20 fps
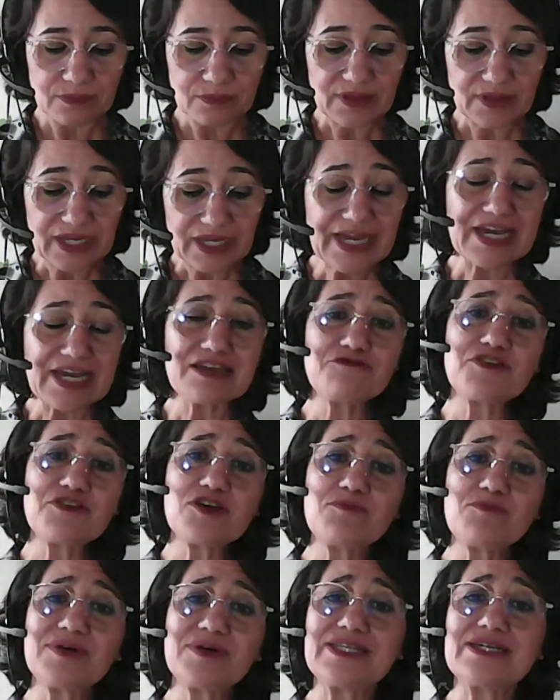E aí vem
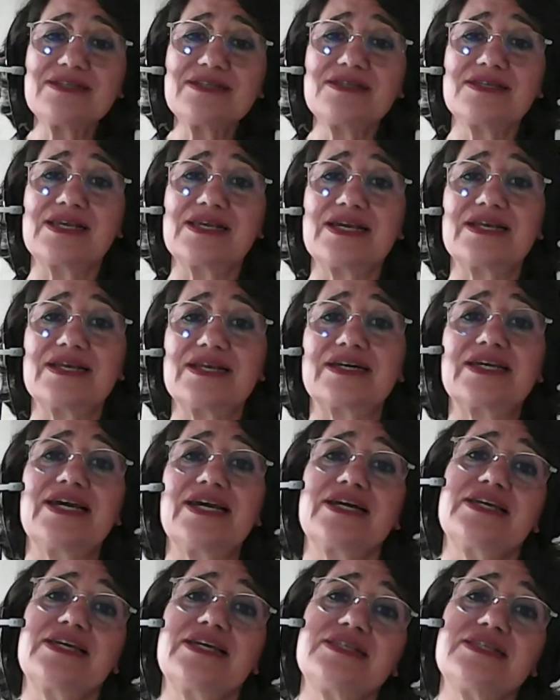uma terceira, que é a
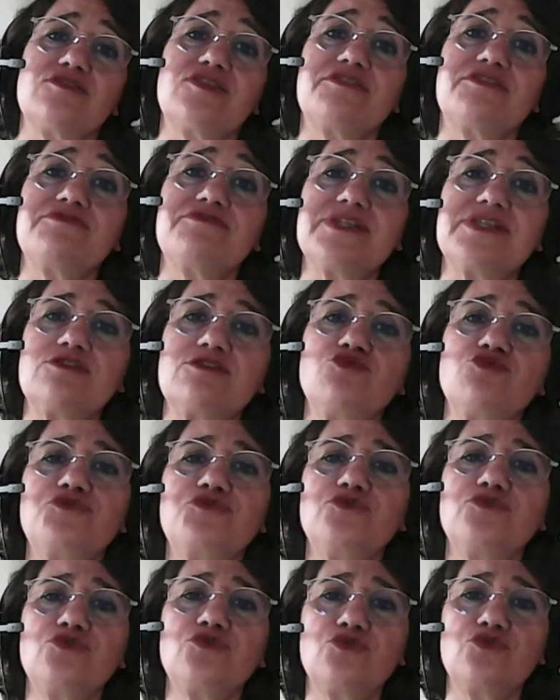questão da visão de
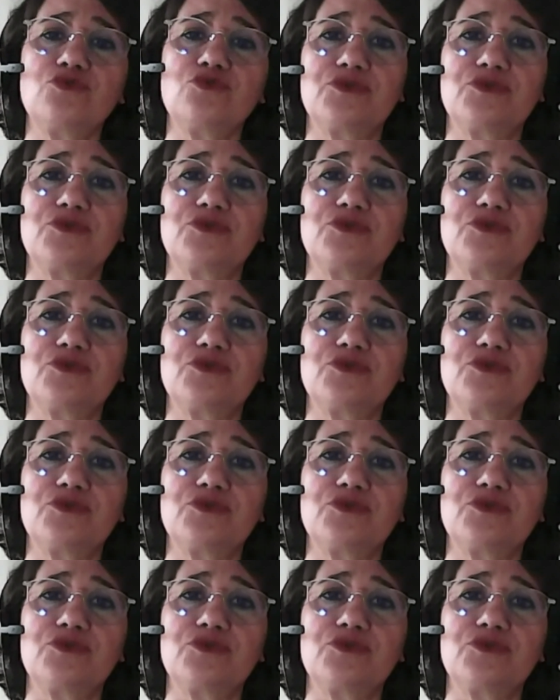futuro.